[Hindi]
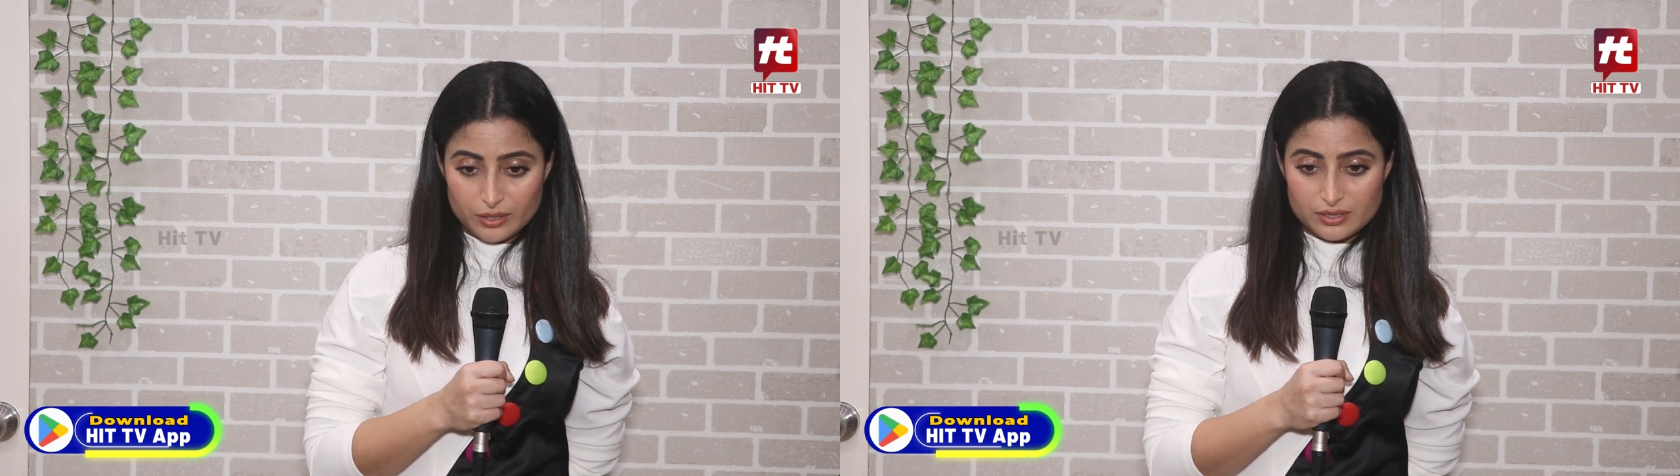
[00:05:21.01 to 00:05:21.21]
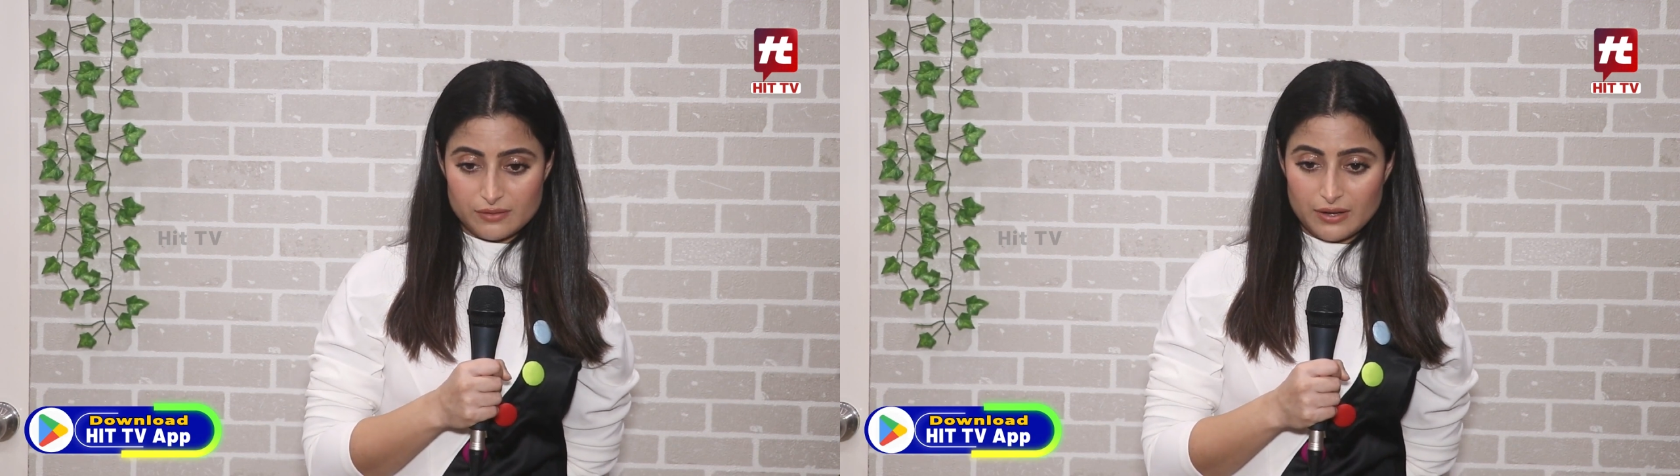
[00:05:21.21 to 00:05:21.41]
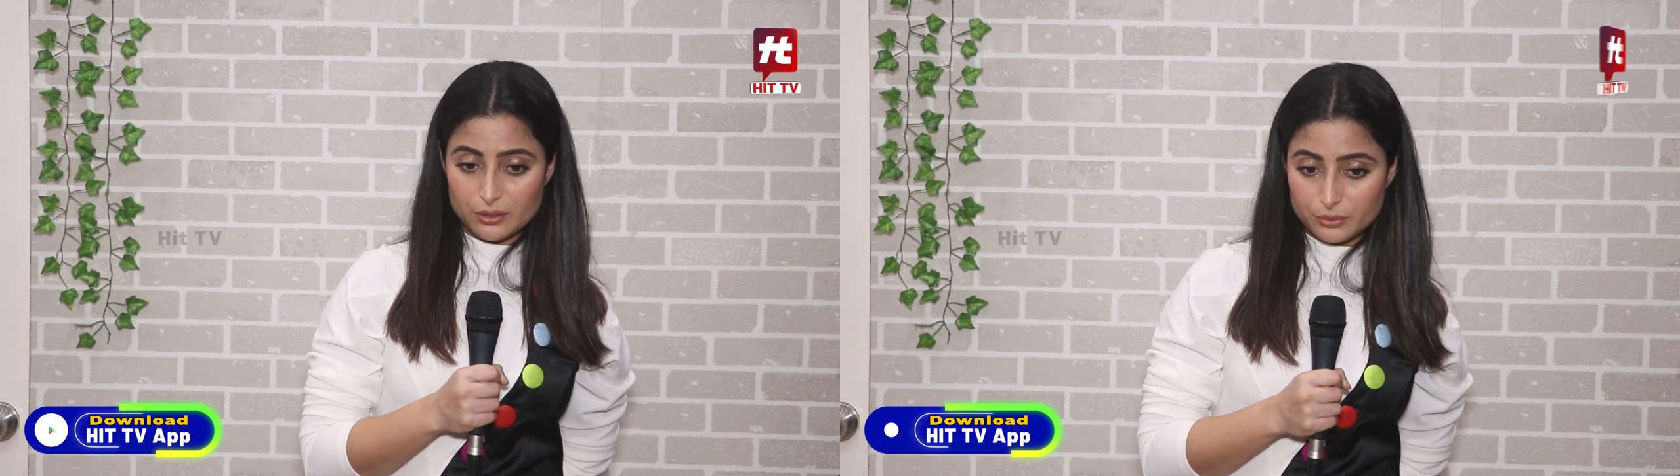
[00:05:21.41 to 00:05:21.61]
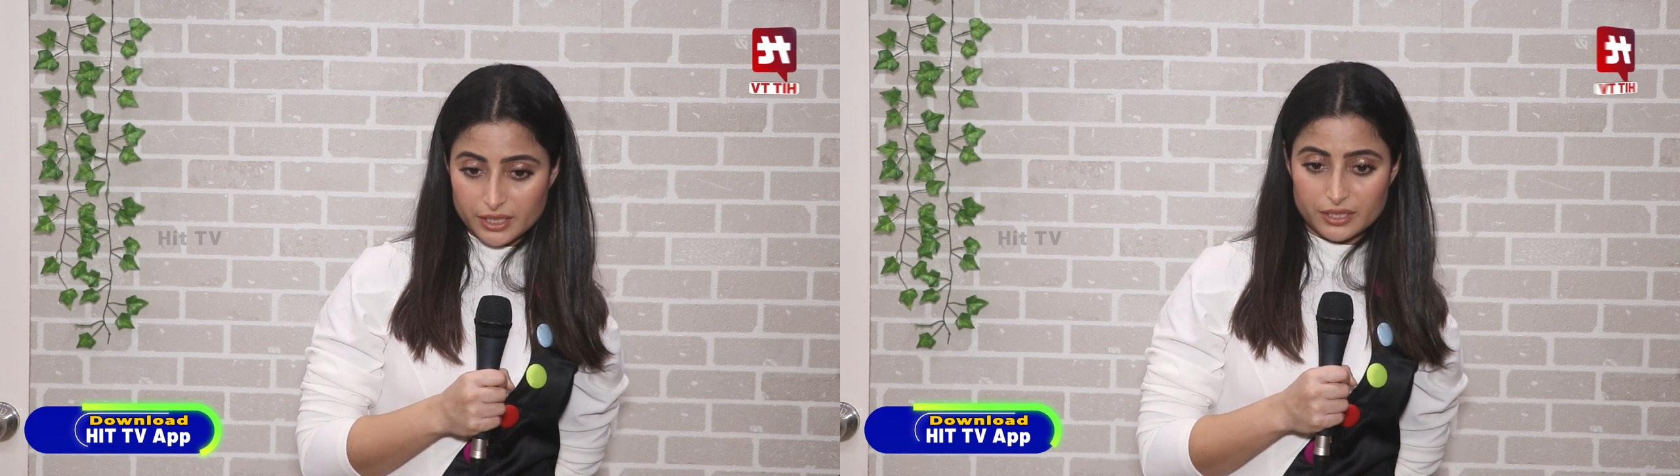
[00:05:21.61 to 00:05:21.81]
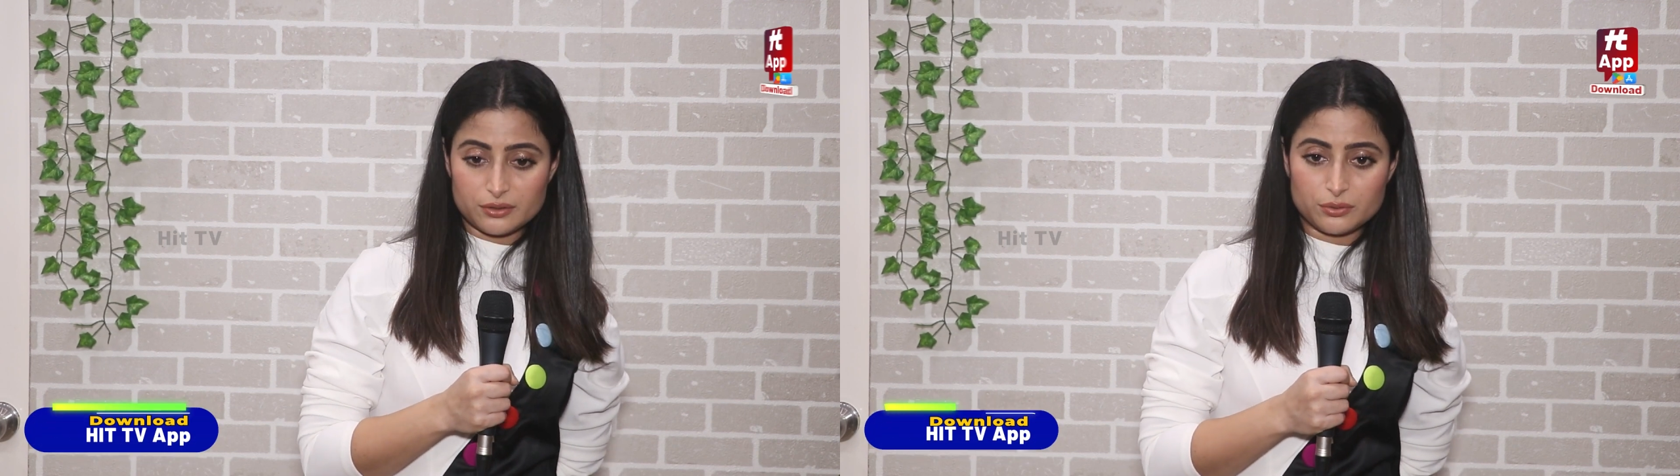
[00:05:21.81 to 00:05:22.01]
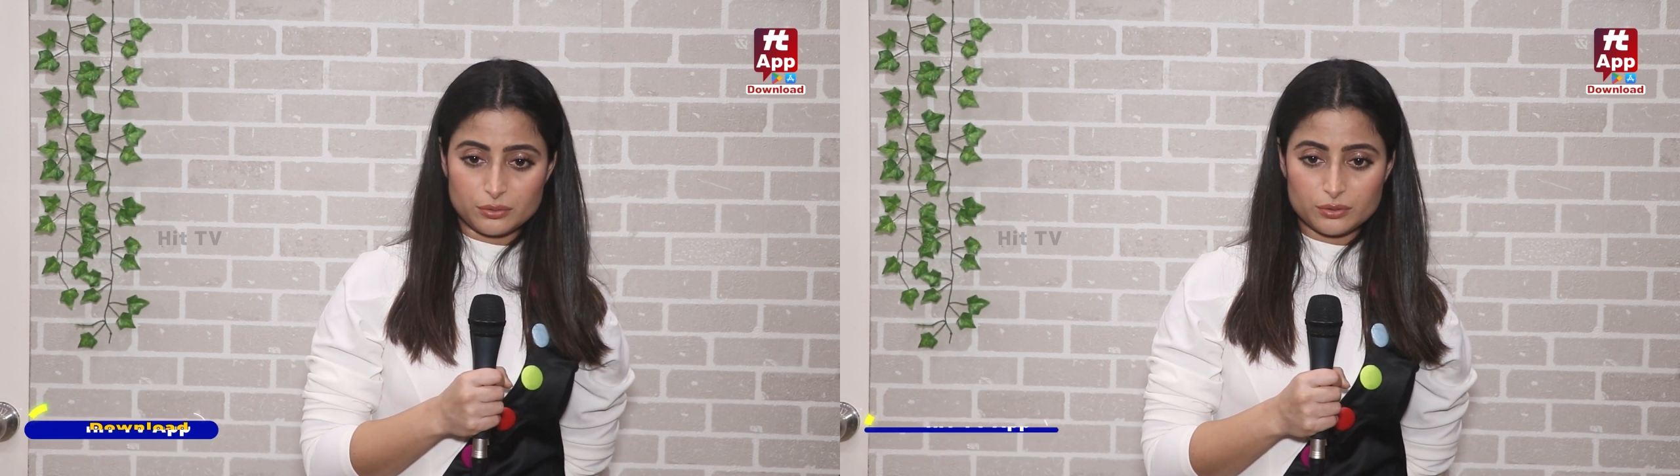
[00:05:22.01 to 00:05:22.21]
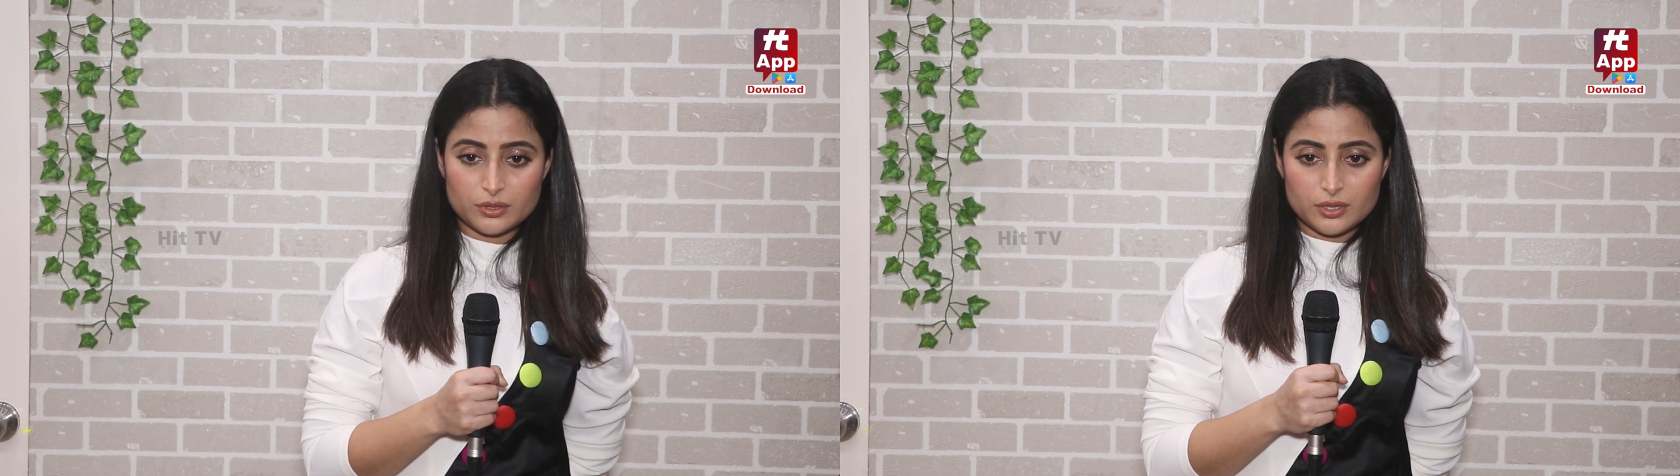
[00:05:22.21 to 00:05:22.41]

ने सवाल उठे हैं तो